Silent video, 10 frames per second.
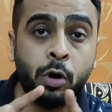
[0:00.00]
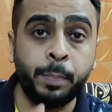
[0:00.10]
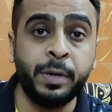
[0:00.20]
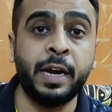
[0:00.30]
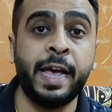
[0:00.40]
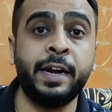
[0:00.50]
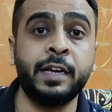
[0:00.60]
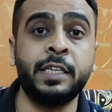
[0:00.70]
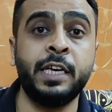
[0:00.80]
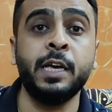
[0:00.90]
और अपनी राय
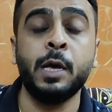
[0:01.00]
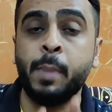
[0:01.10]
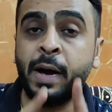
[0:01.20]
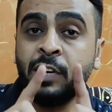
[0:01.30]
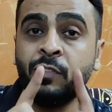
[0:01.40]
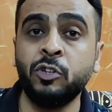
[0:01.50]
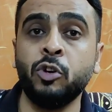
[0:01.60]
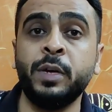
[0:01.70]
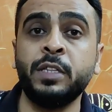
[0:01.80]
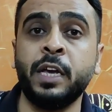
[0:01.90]
रखिए बाकी
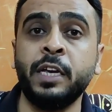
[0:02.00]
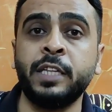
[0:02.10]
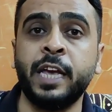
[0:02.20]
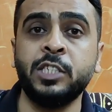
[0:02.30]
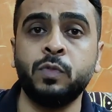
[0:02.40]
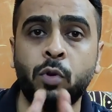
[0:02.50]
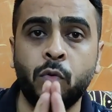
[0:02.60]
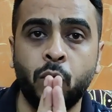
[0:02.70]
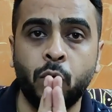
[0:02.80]
वीडियो में इतना ही थैंक्स फॉर